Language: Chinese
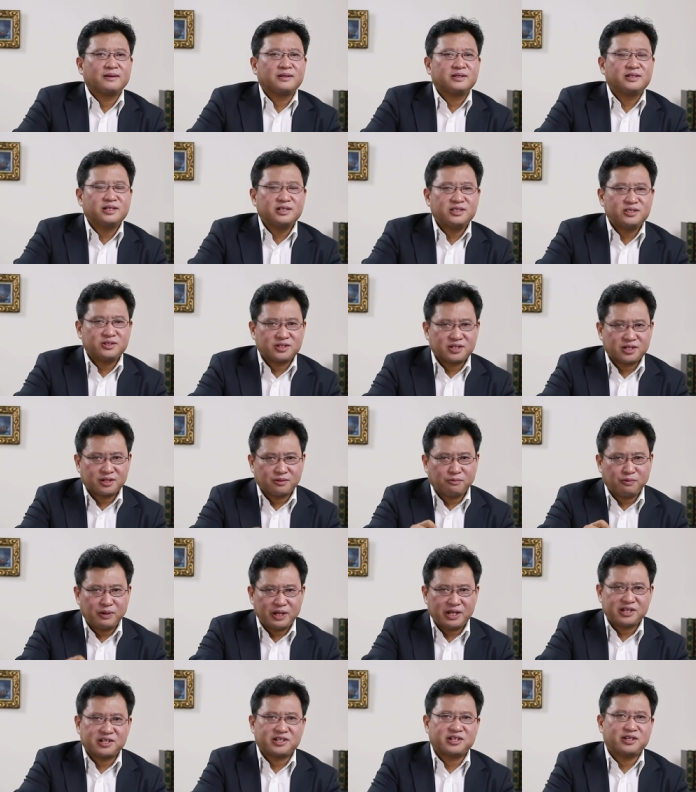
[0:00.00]
这就是
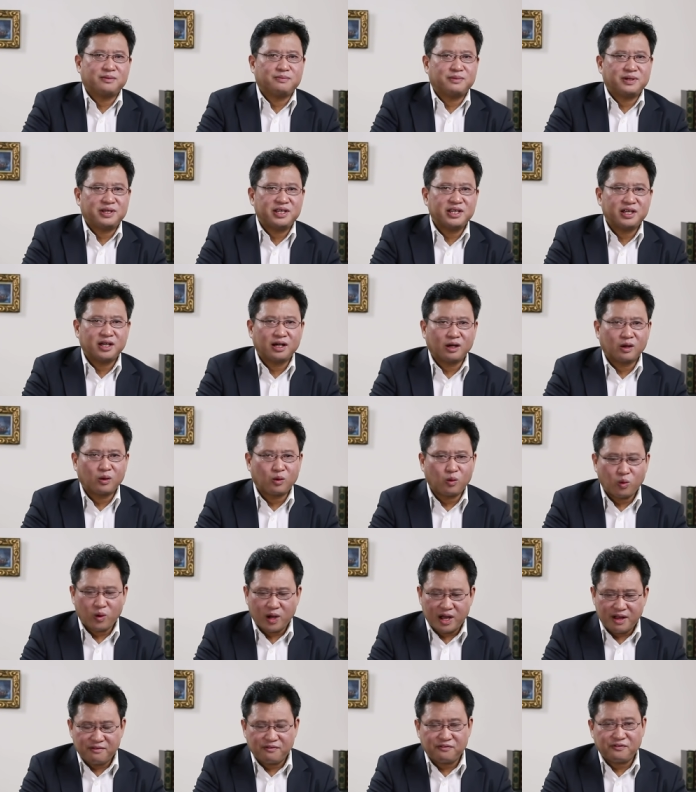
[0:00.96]
为什么一个
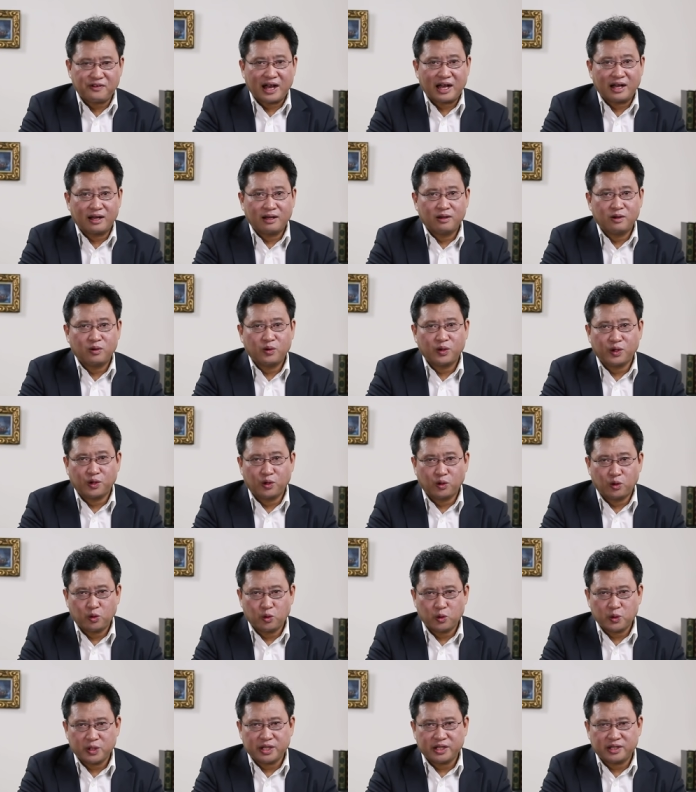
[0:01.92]
官法会
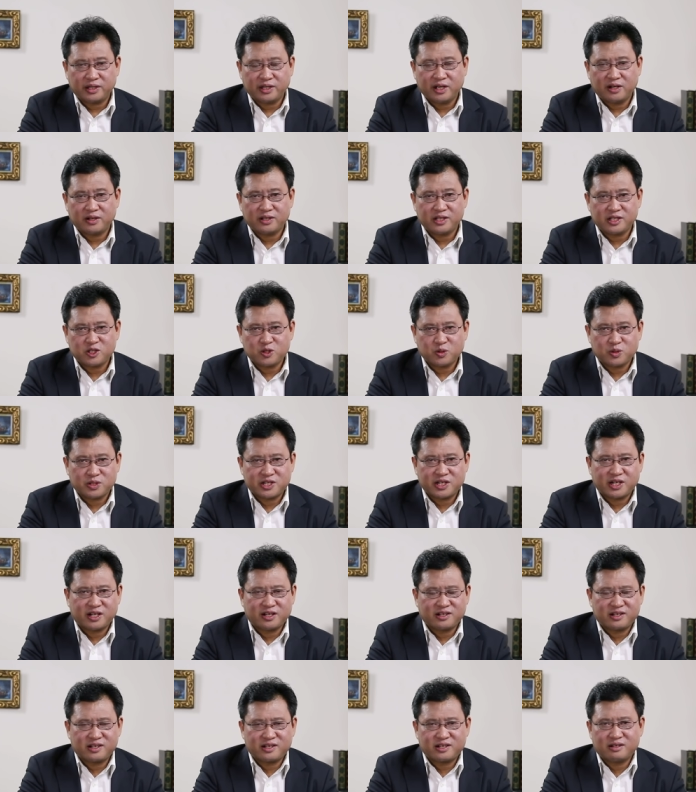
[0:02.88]
毁掉一座
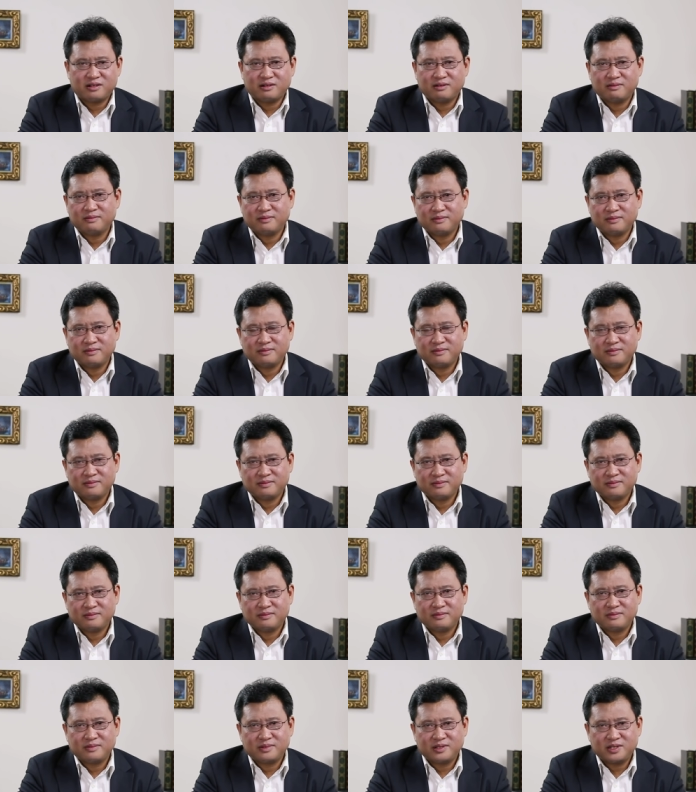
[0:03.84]
城市，
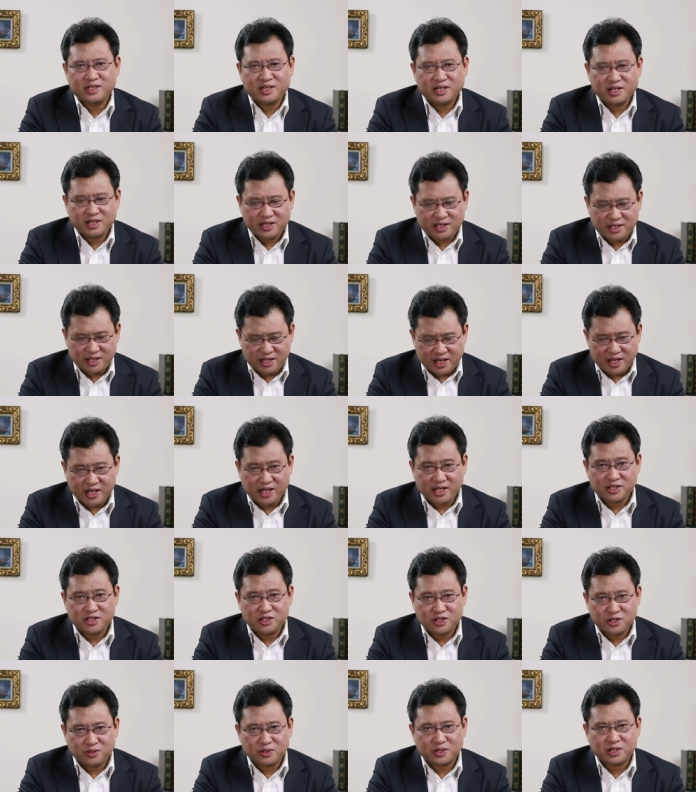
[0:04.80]
这也
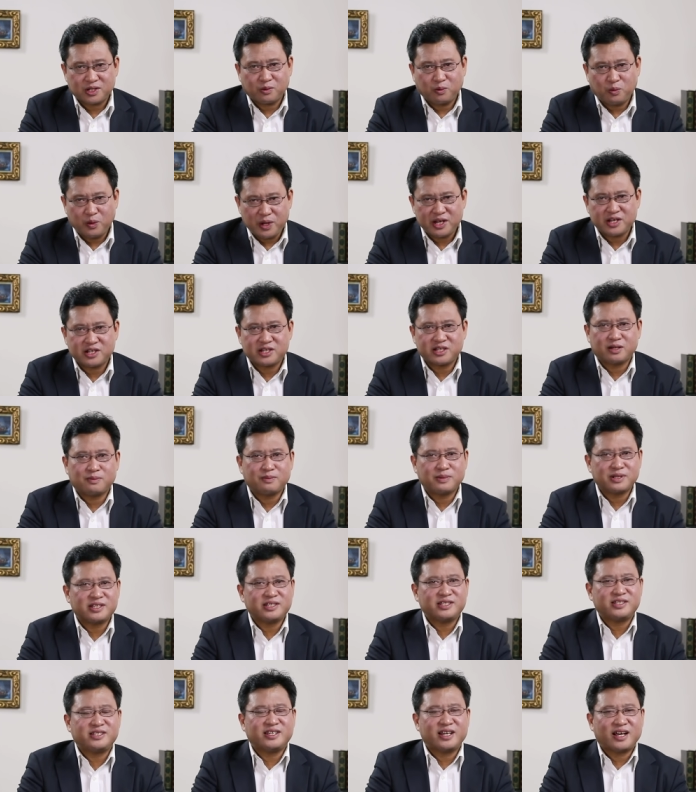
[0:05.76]
就是为什么
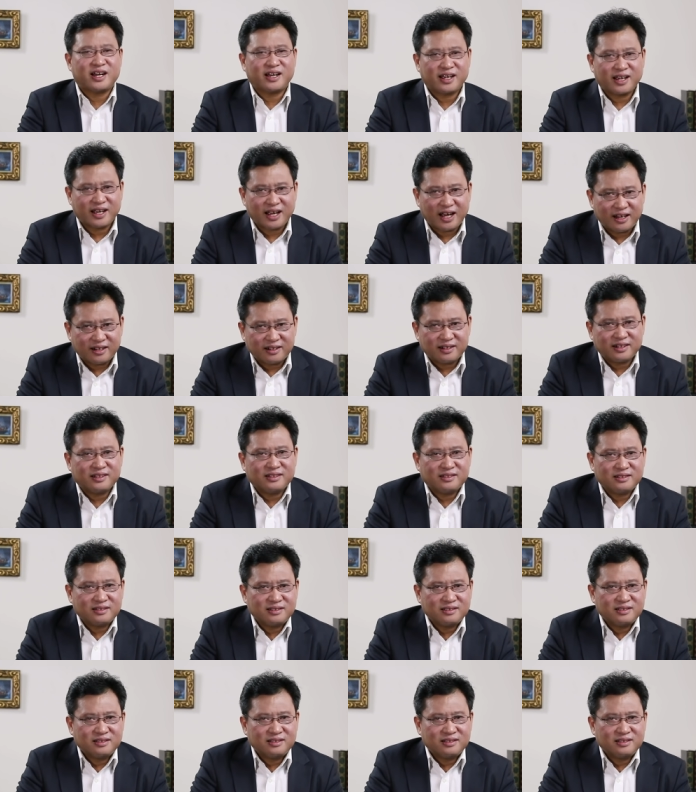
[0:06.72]
香港人，